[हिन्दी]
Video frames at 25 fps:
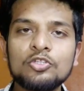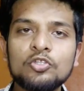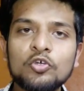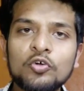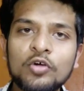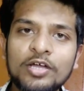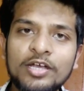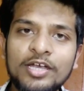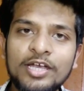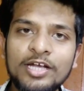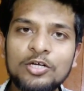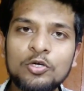
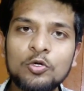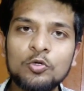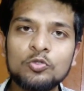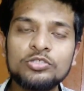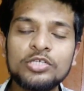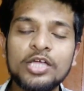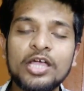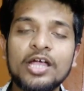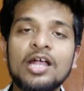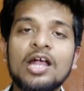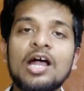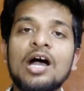तो कनेक्ट
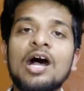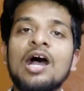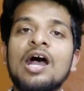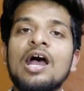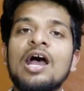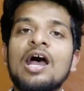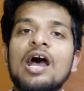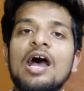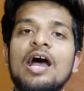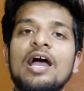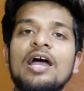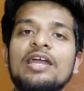हो जाएगा
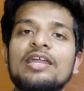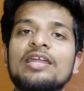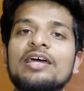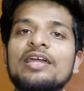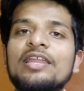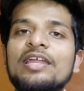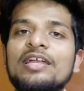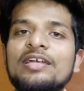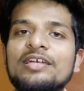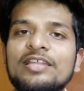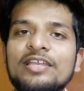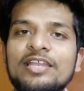अगर
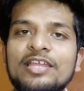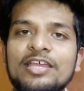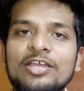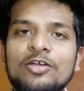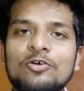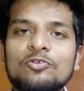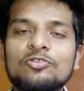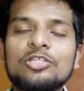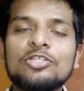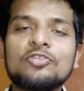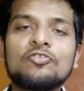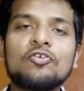कनेक्ट
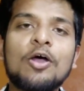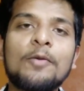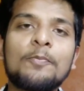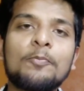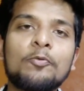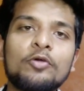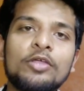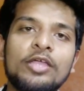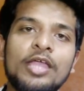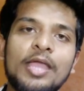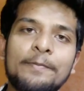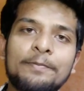नहीं होता तो
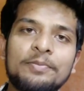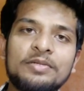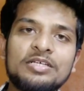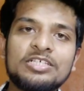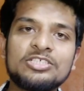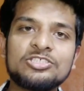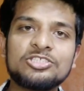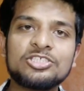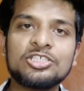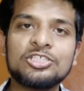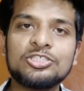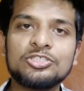आपको ये
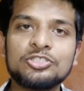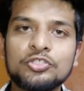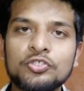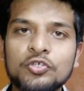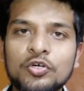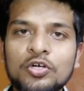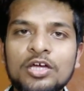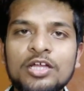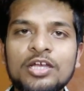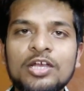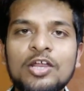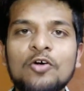एप्लीकेशन
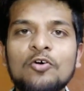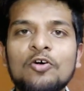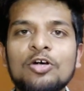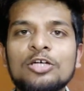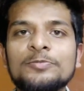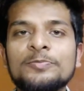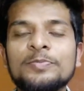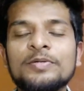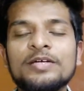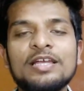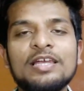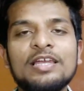इंस्टॉल करना
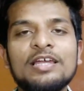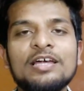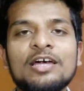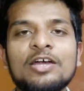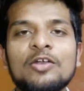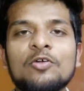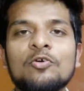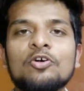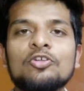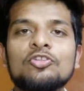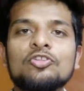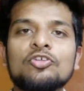होगा इस पर क्लिक
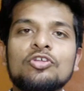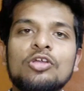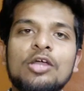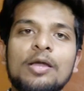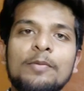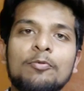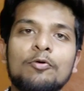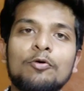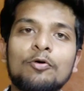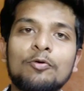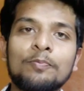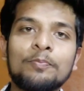करोगे तो
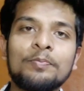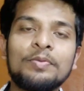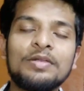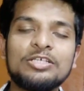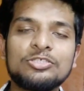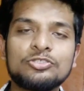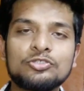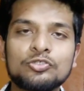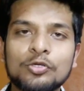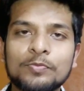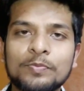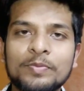ये आपको
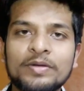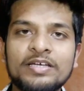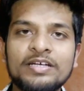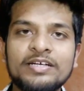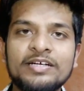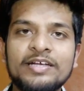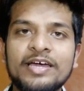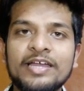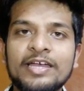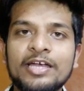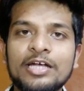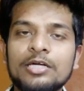प्ले स्टोर पर
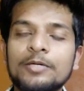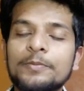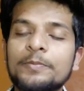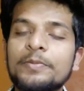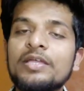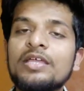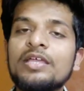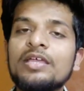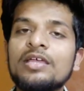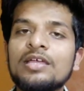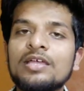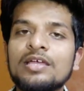
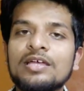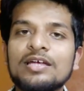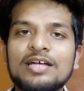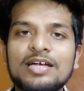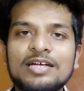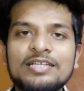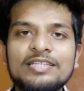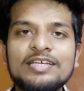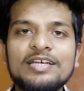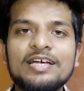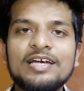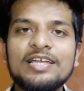डिडायरेक्ट भी
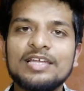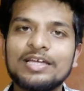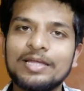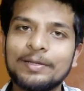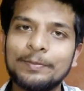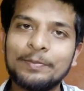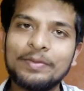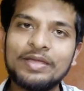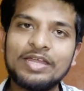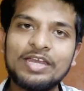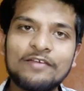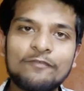कर देगा
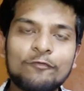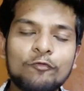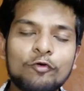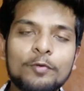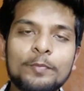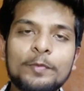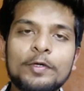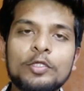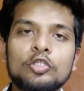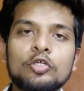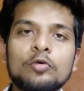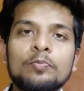लेकिन मेरे
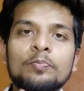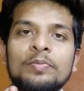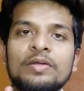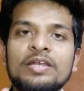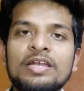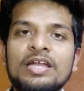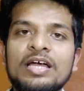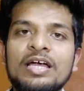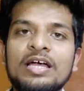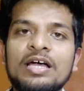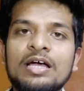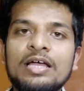फ़ोन में तो
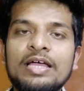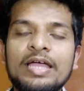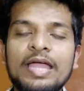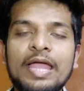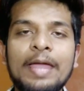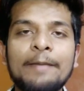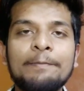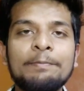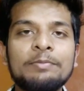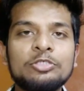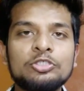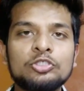बिना
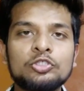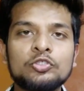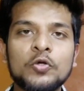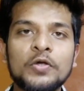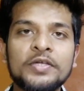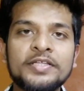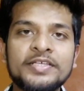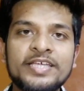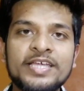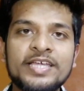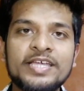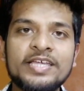ऐप
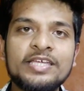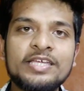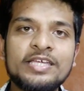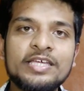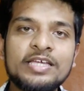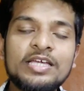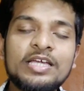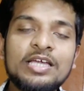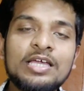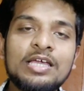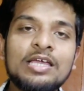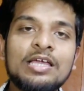इंस्टॉल किए ही
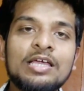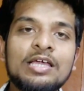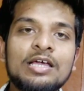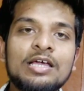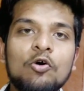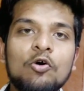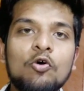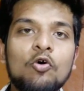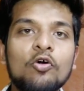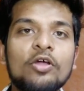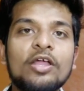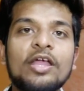ये
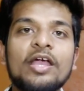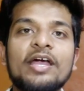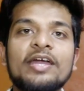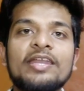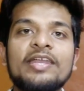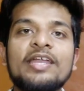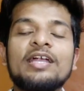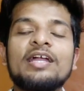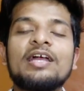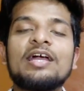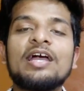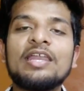हो गया
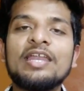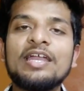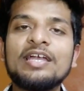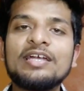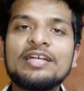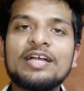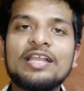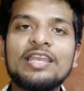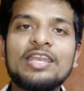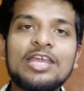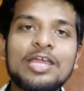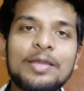कनेक्ट
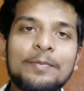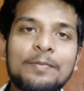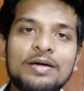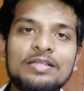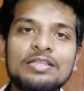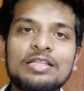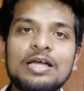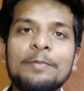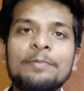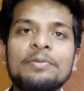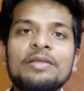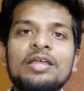कनेक्ट करने के
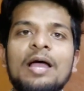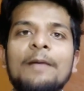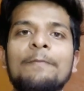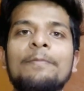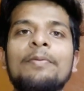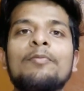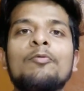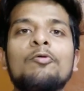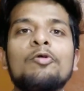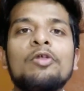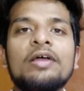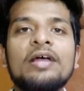बाद अब यहाँ
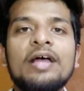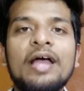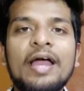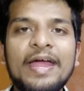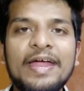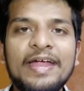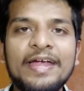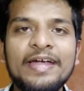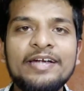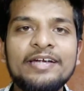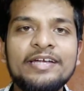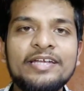पे
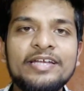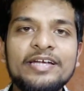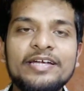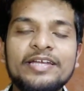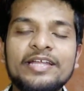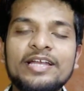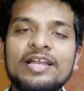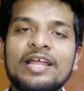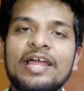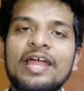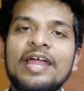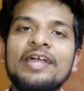बोलेगा ऐड
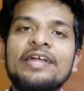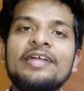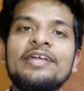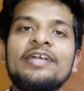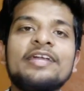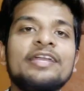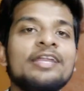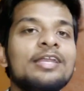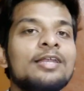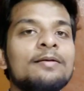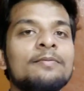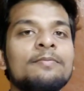डिटेल ऐड
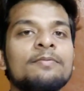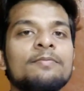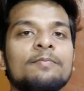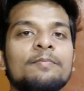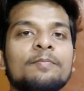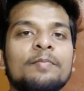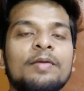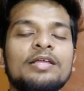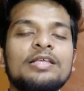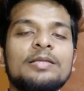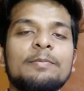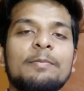डिटेल
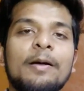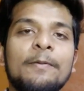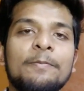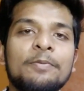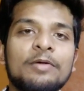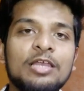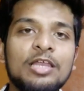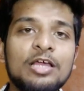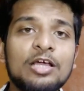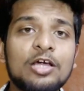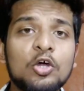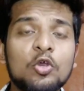में जब
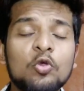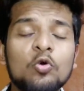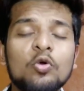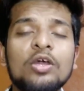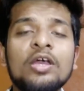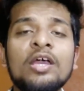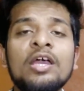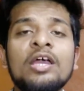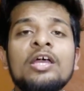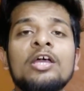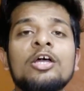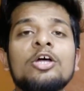आप क्लिक
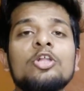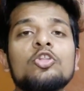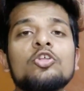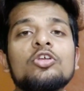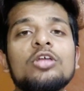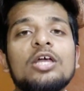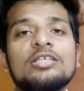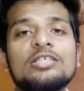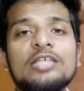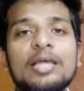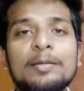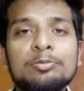करोगे
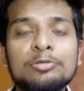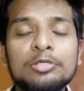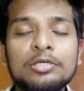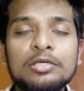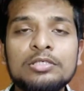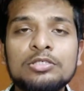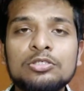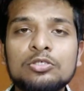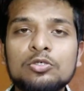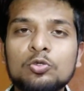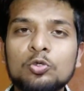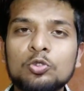तो यहाँ से
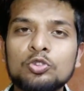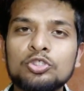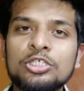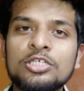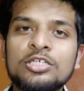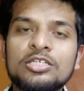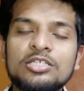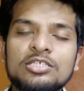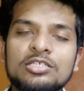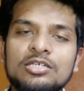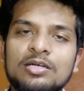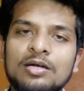आपसे
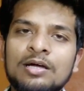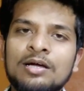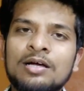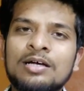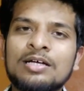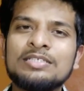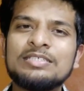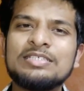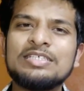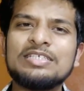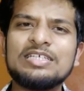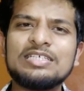कुछ
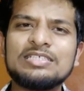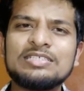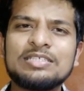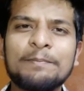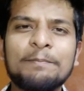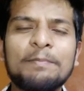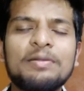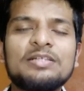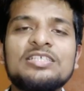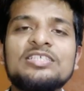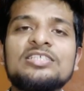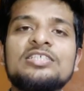
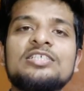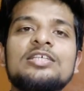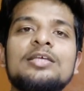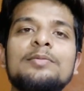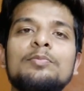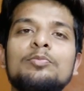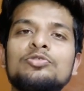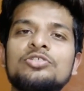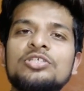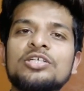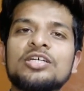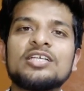सिंपल सी
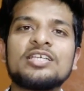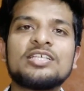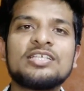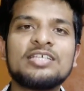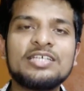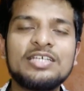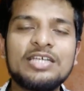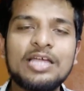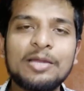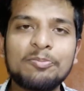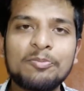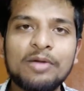चीज़ें पूछेगा
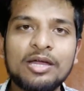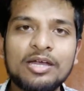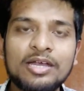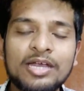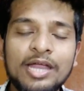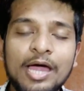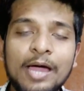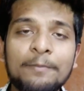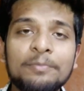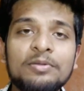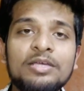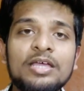जैसे कि आपका
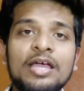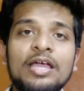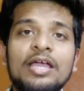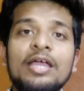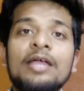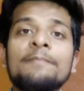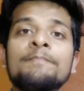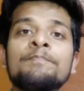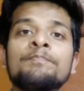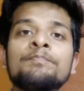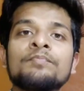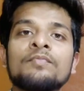नाम क्या
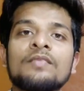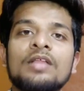है